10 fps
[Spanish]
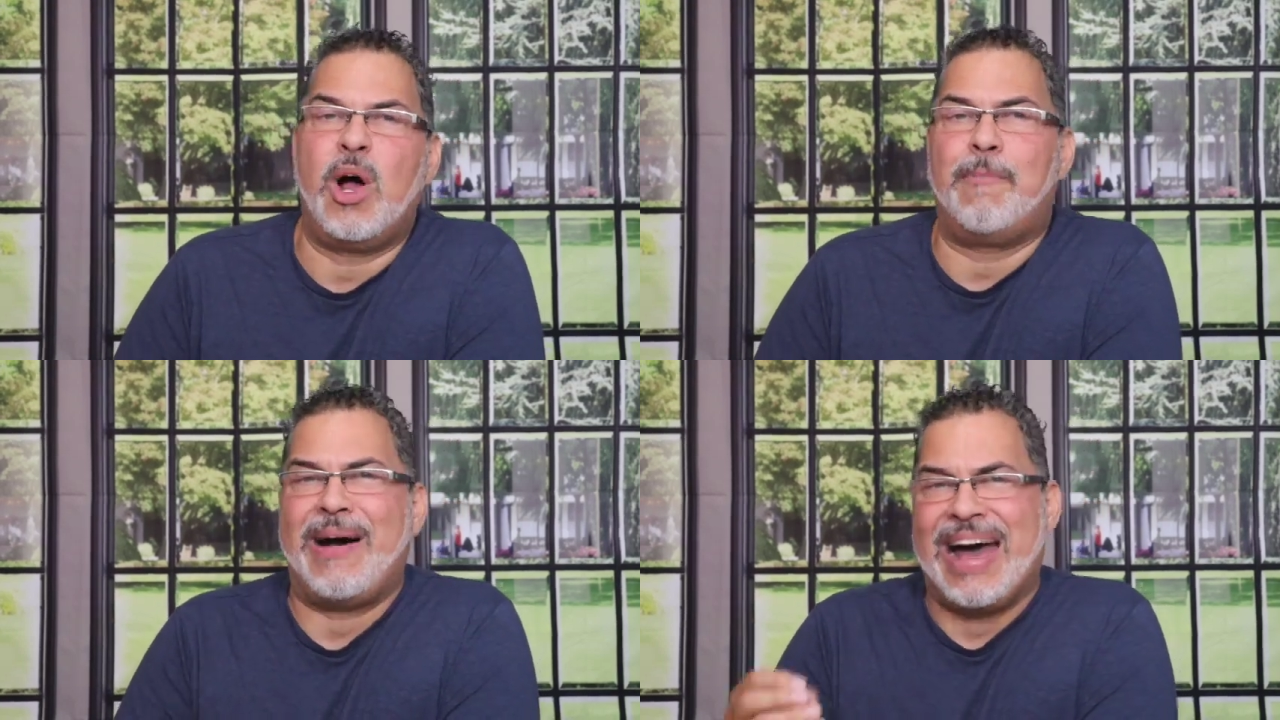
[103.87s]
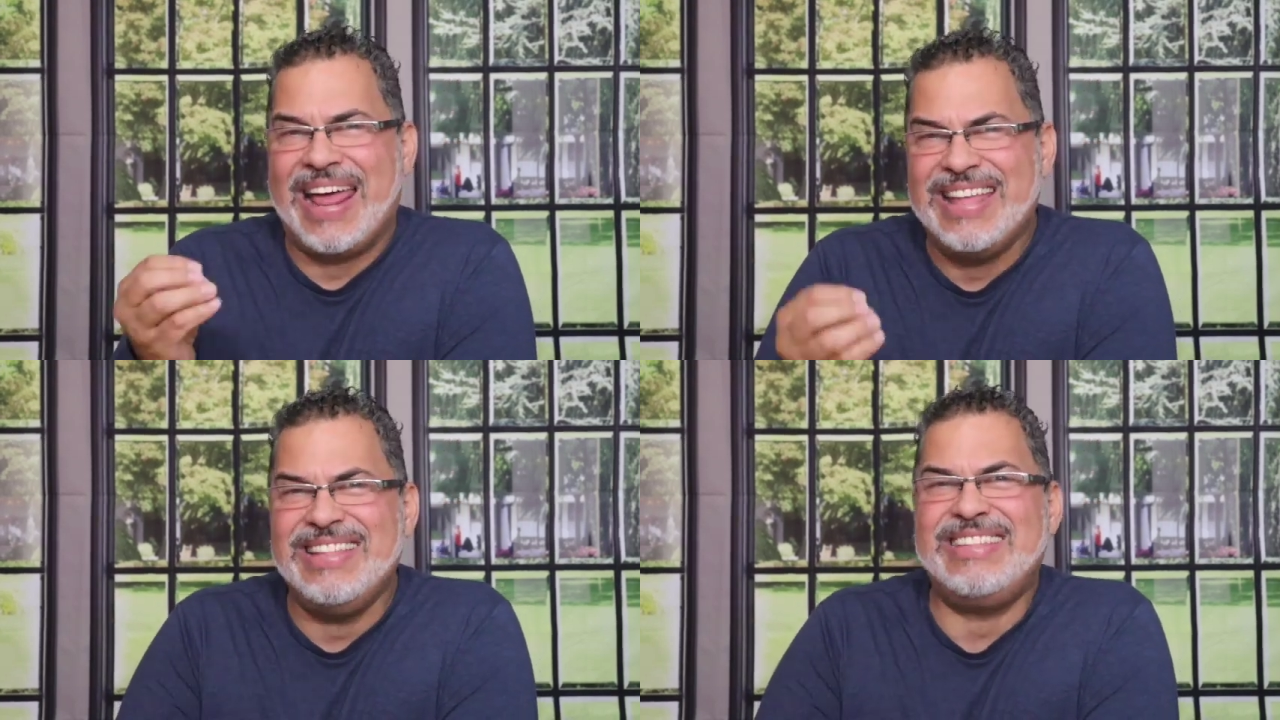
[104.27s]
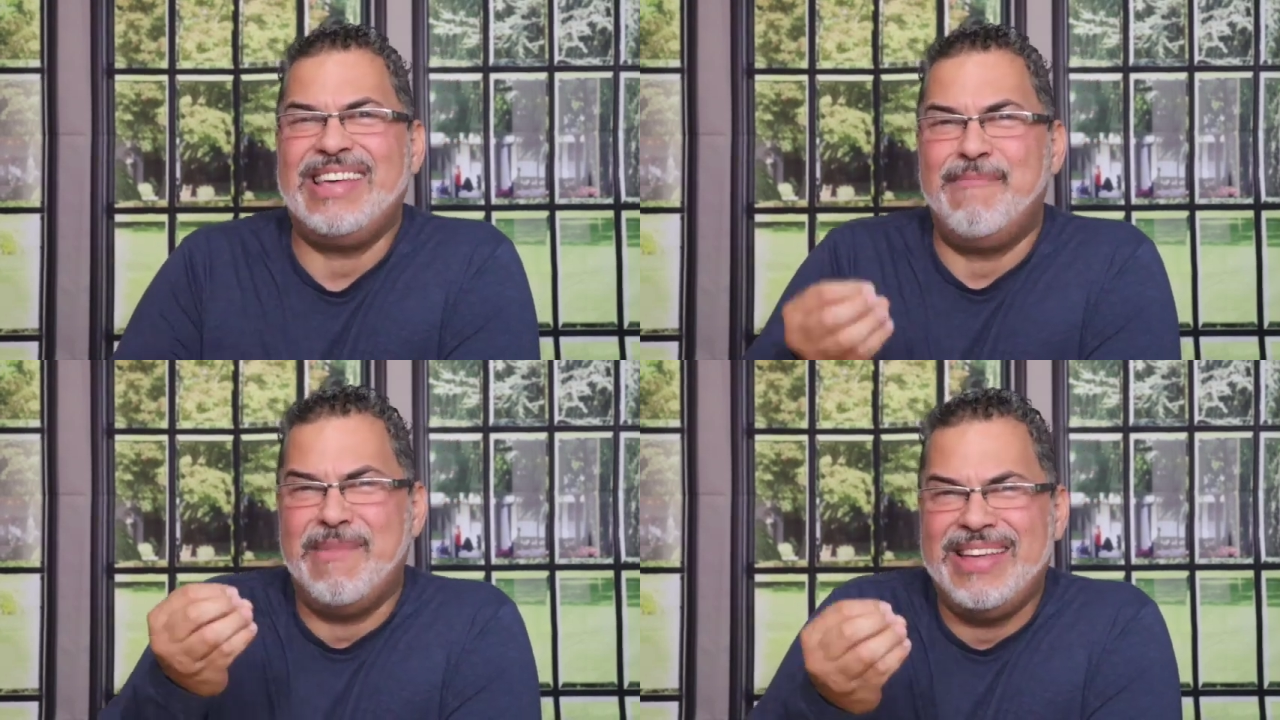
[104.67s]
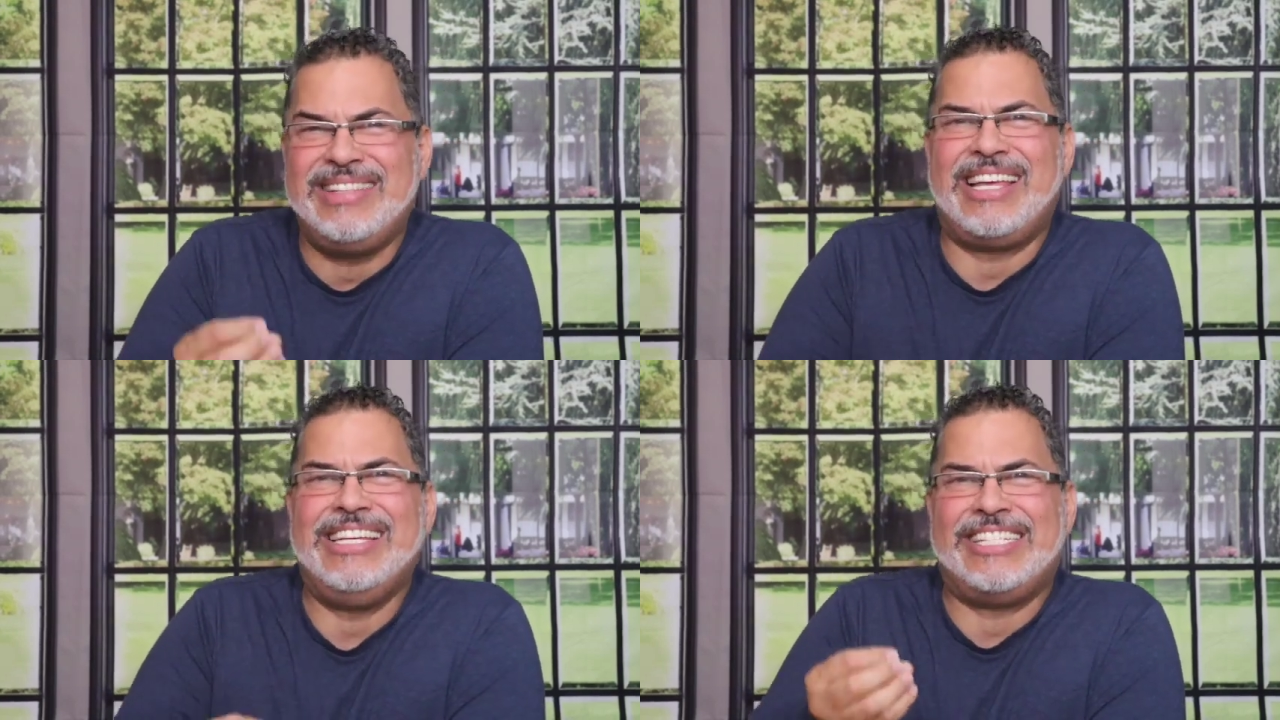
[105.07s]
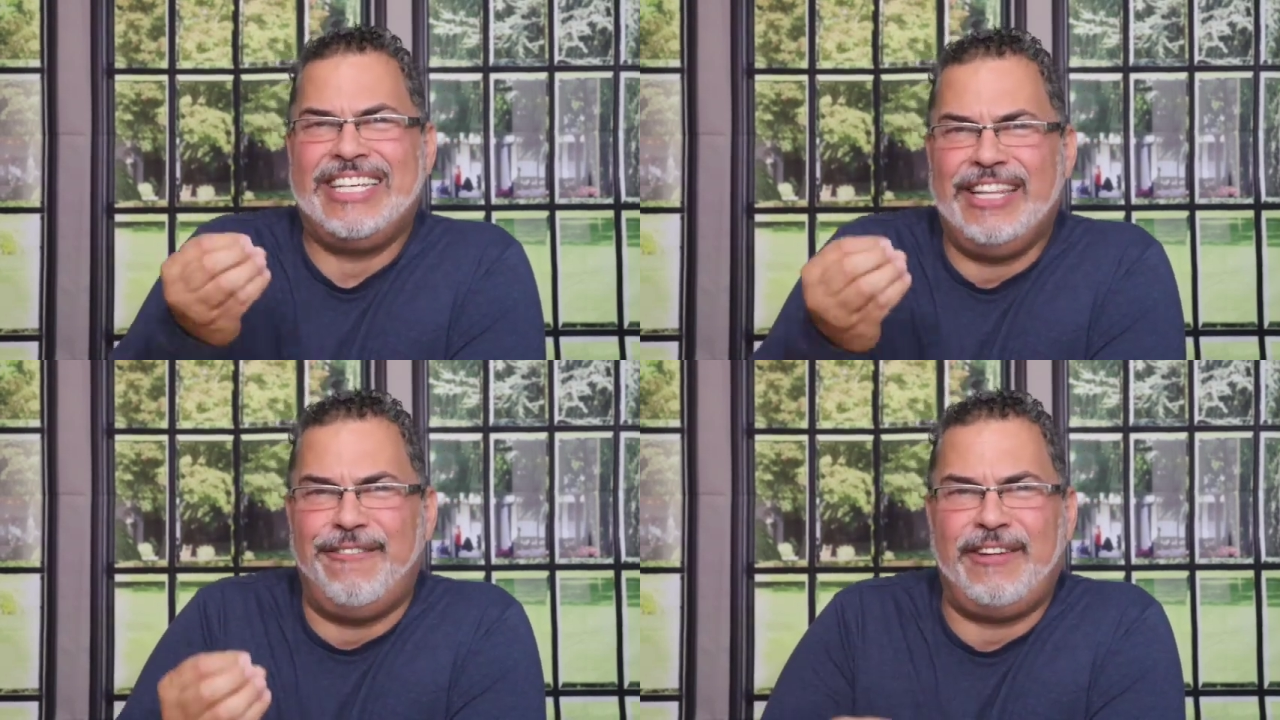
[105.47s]
aparentemente
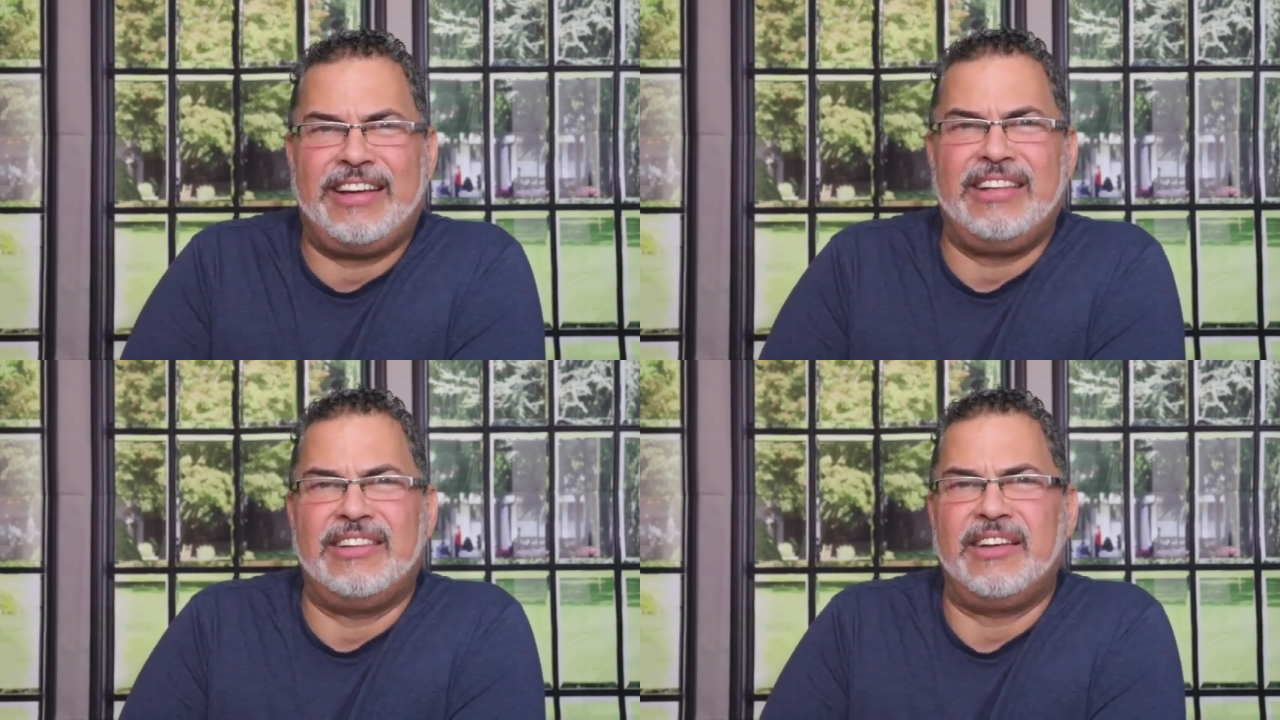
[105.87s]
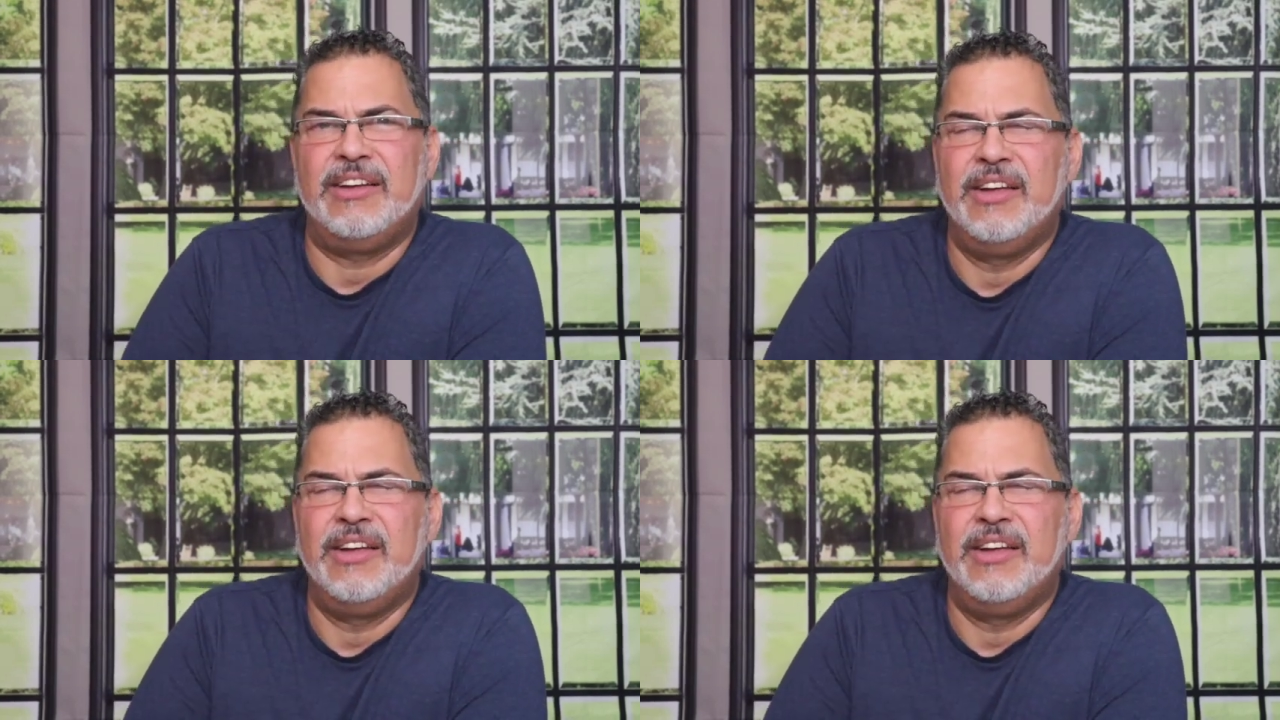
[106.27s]
insignificante